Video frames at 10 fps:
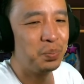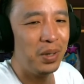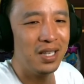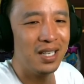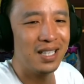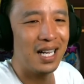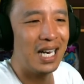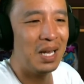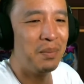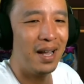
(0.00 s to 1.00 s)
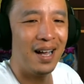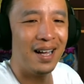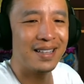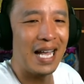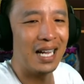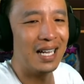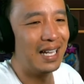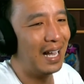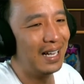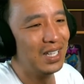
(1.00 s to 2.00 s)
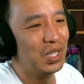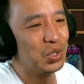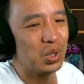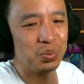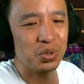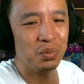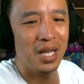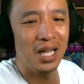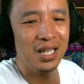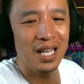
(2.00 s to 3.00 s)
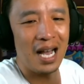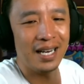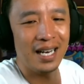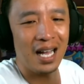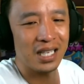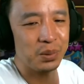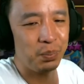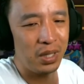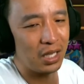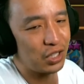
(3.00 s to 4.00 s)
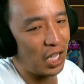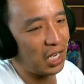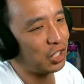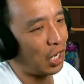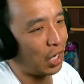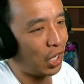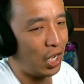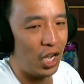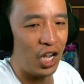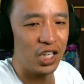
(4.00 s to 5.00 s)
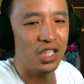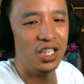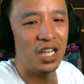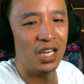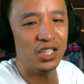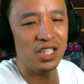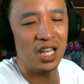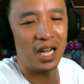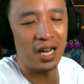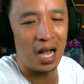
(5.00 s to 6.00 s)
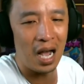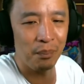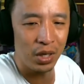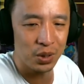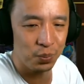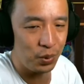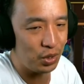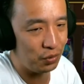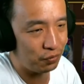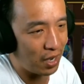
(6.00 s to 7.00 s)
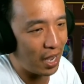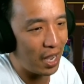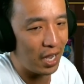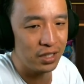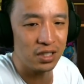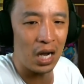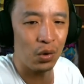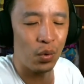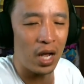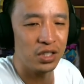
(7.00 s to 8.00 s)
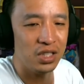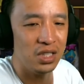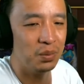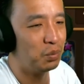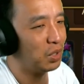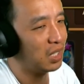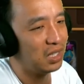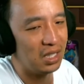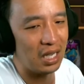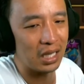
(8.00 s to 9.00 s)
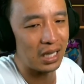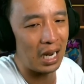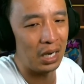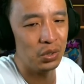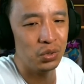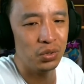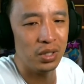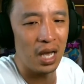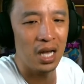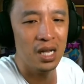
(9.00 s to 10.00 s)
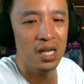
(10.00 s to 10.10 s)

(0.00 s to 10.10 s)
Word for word: speed ketika damage attack ya sub-subnya ini yang ada speed attack ketika red, yang di sini ada HP speed defense akurasi mungkin nggak terlalu ya